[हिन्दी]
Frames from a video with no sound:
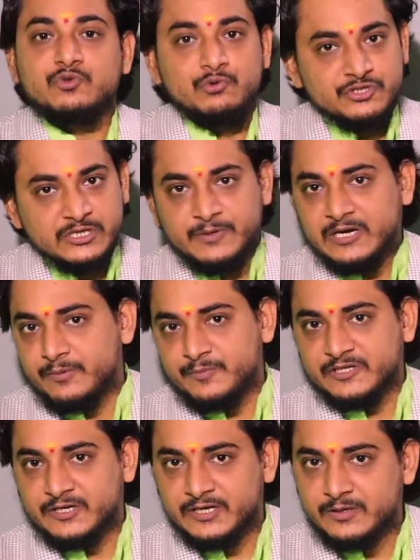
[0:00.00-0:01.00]
उसके बारे में
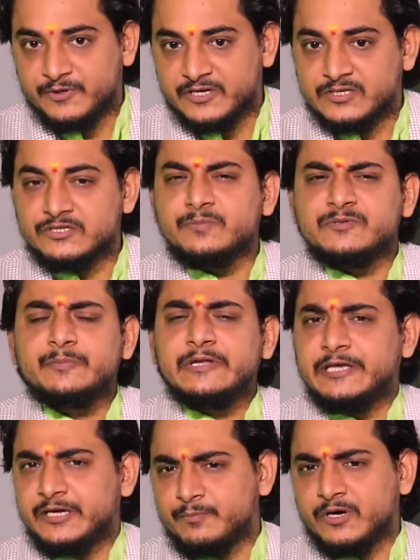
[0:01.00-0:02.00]
बताने का प्रयास किया सबसे
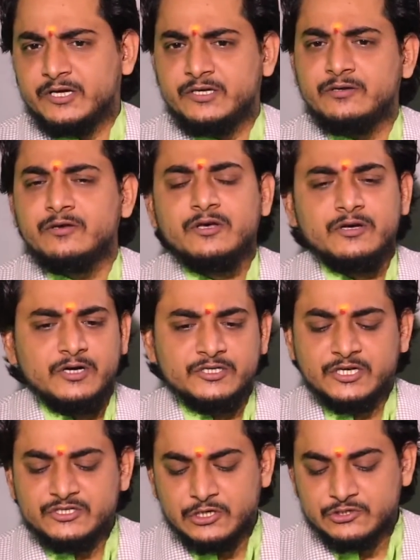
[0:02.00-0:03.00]
पहले एक बड़ा ही
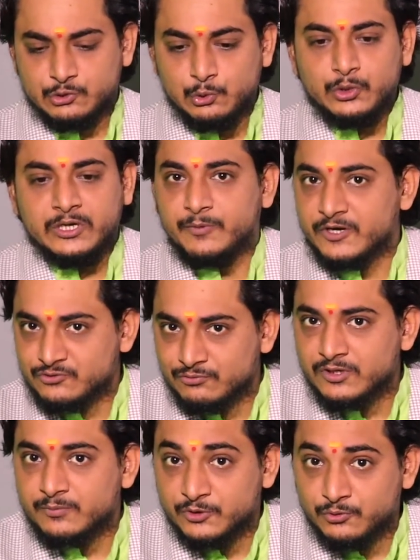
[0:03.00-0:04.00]
अच्छा सा श्लोक है बड़ा
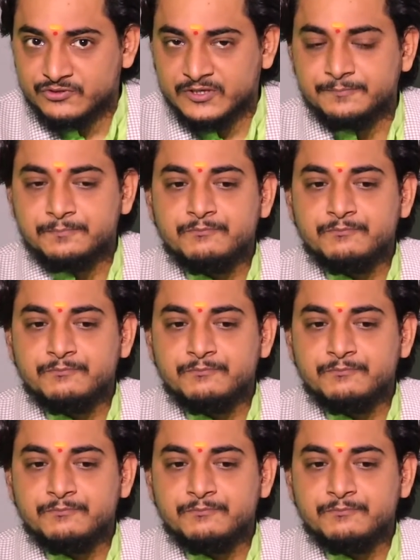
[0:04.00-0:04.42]
सुंदर मधुर सा